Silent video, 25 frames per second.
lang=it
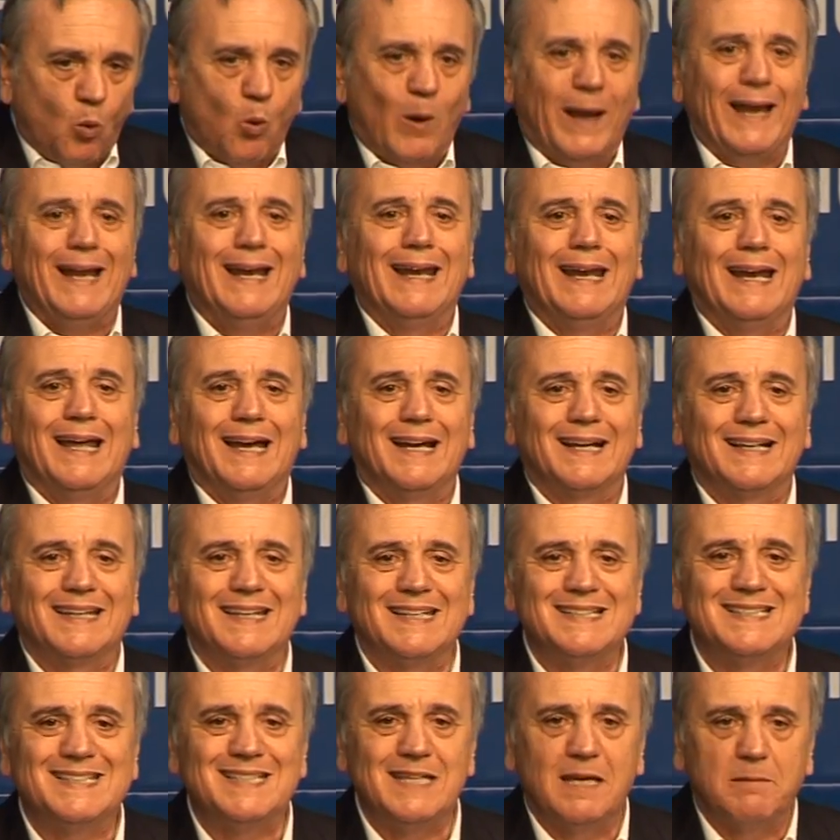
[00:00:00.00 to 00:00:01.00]
quella
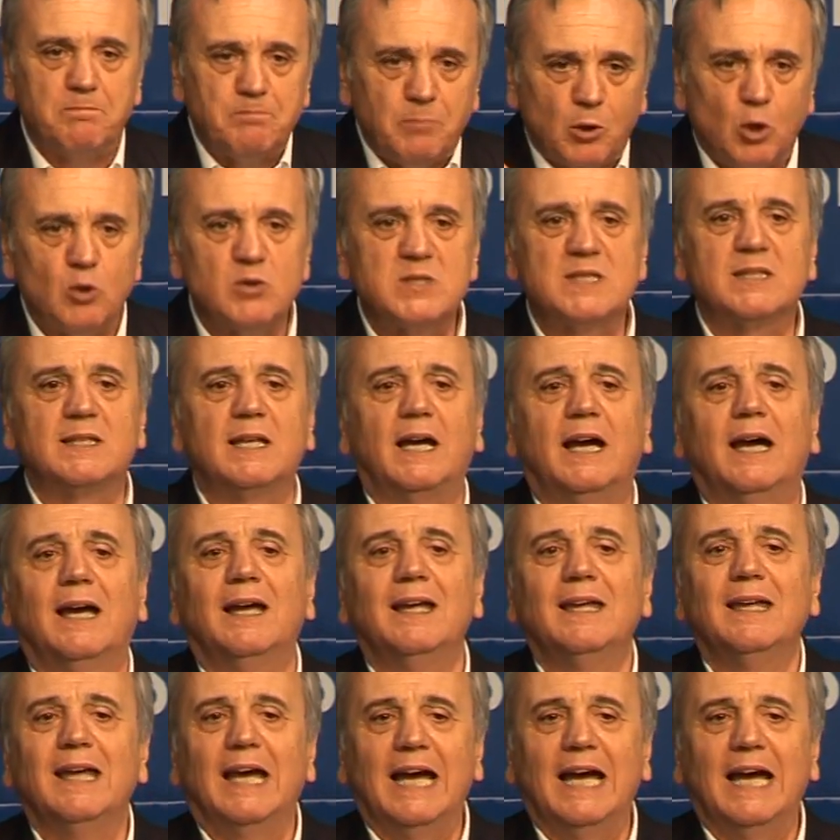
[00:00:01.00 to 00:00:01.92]
che si è posta